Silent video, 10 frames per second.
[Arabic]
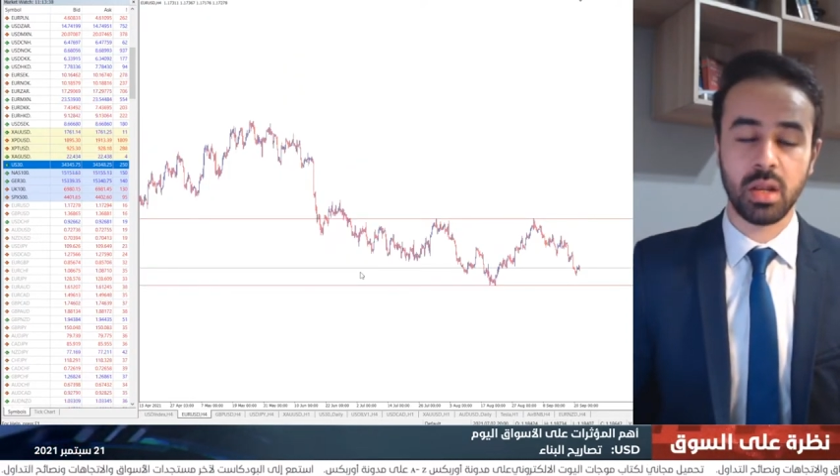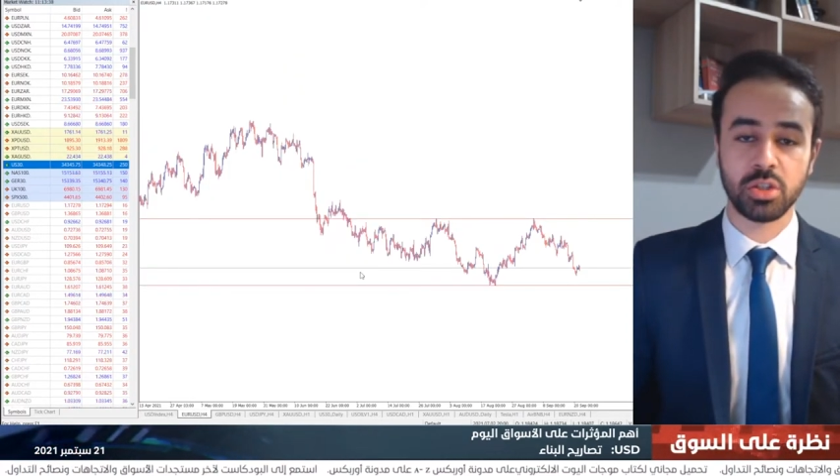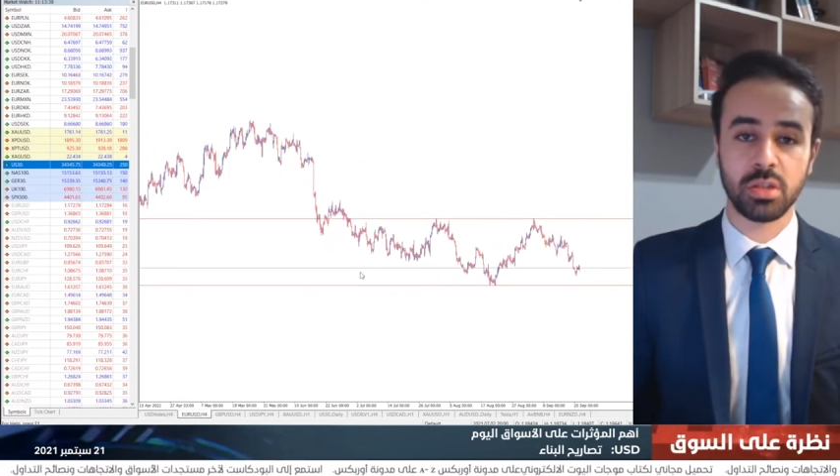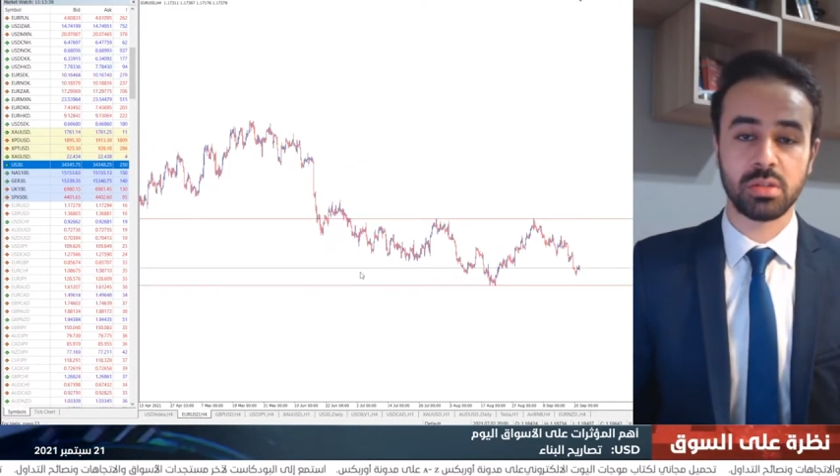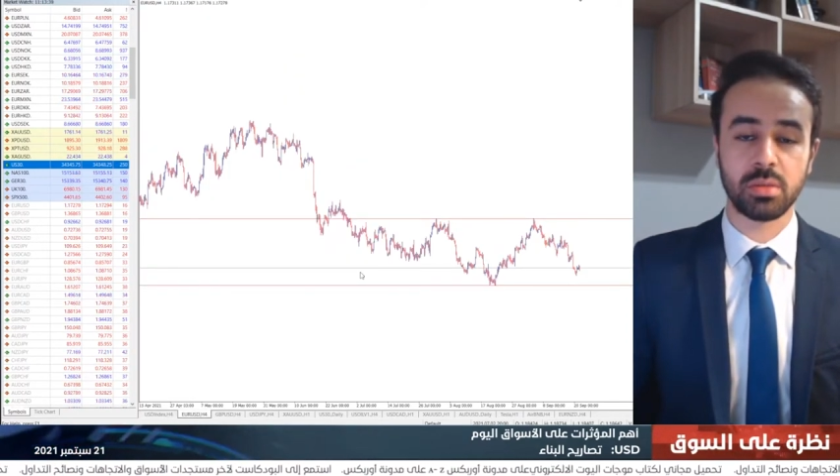
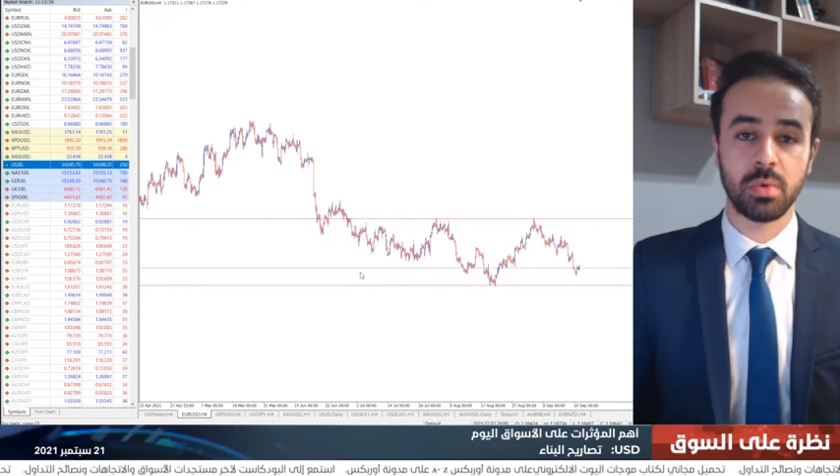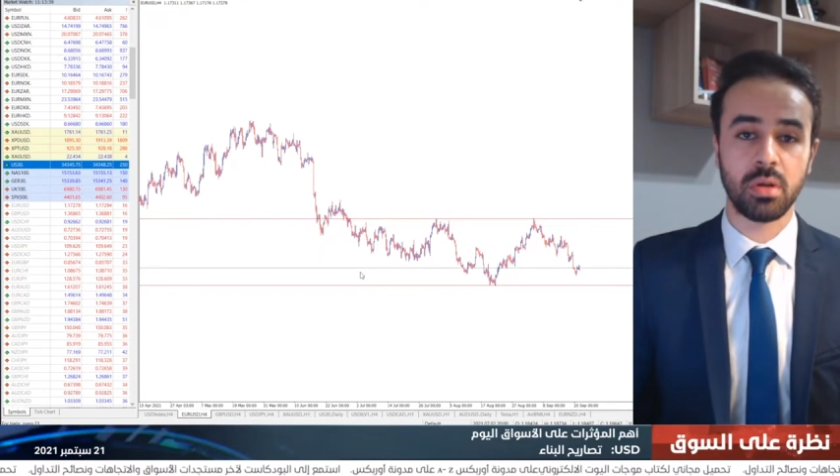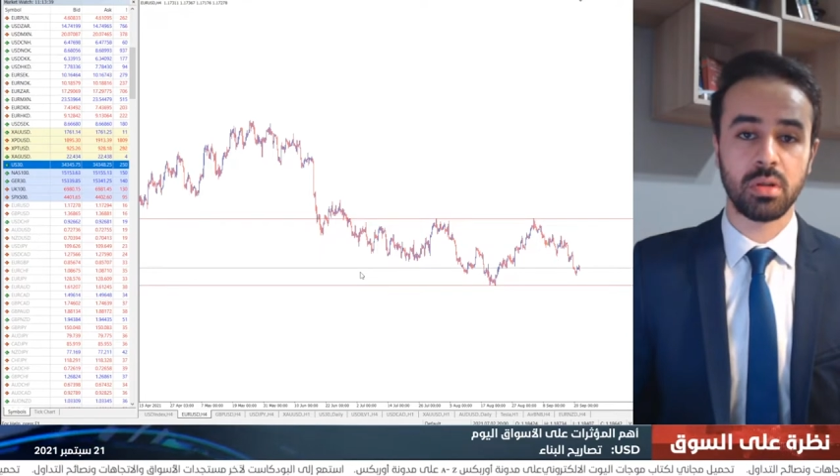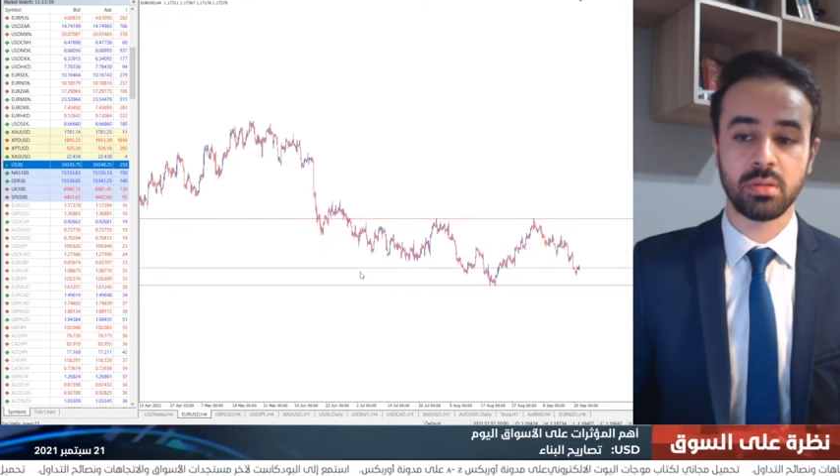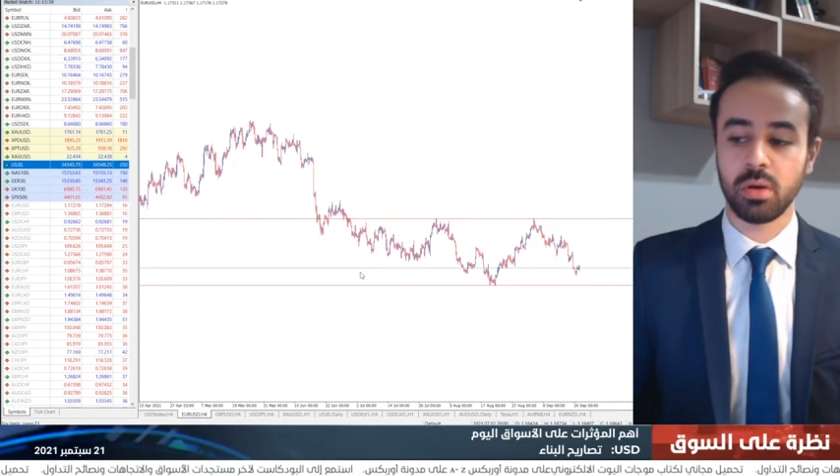نشهد استمرار
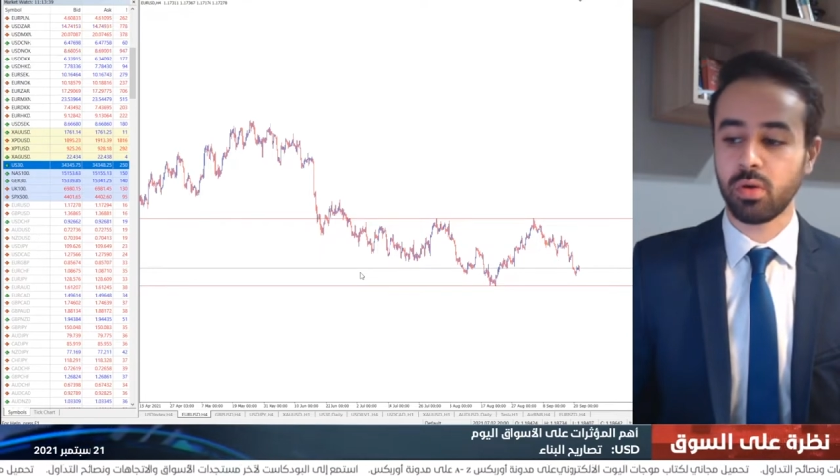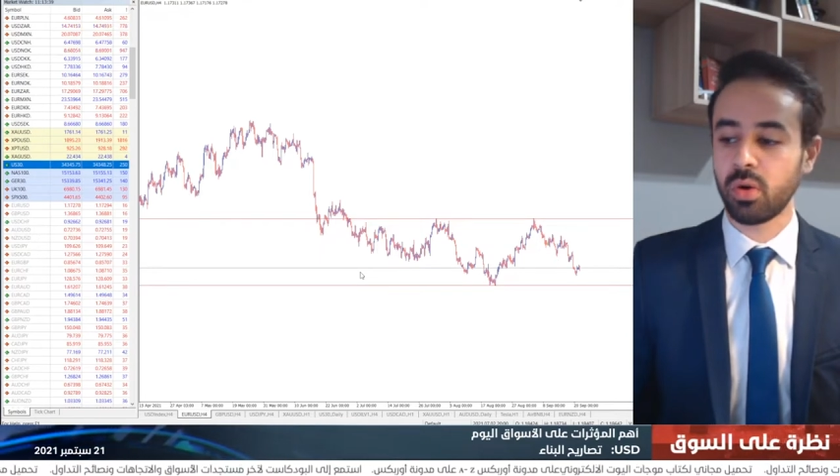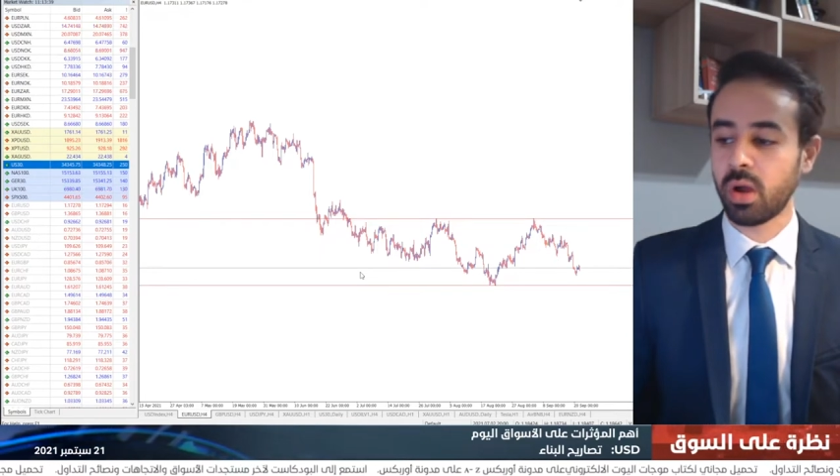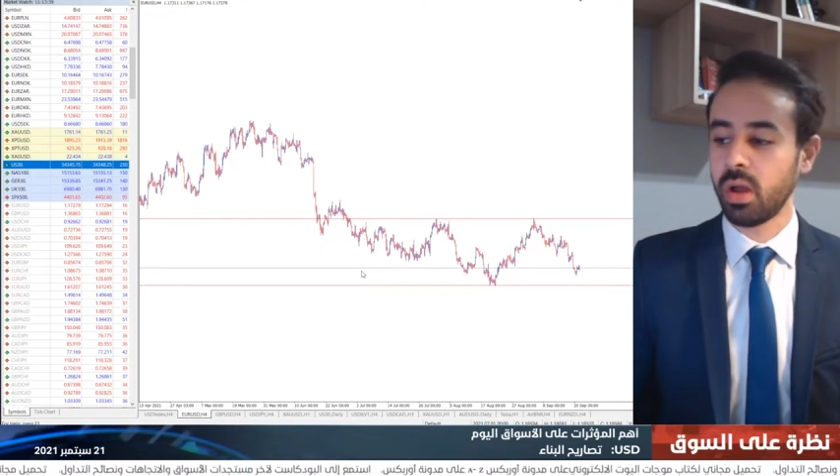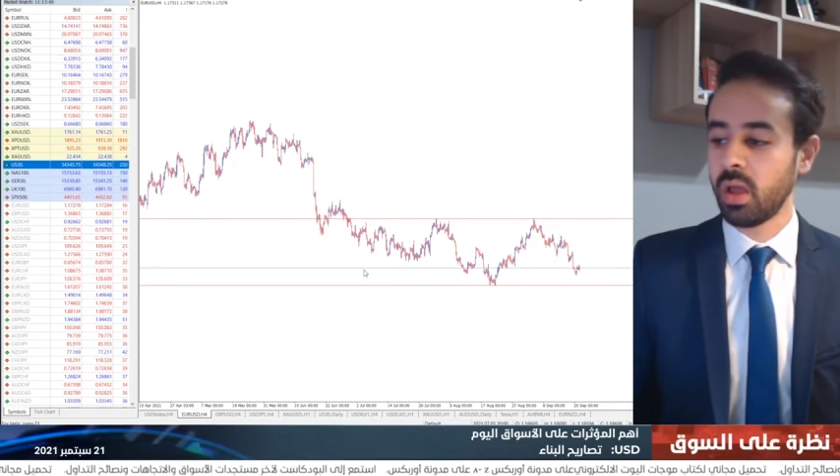للتراجع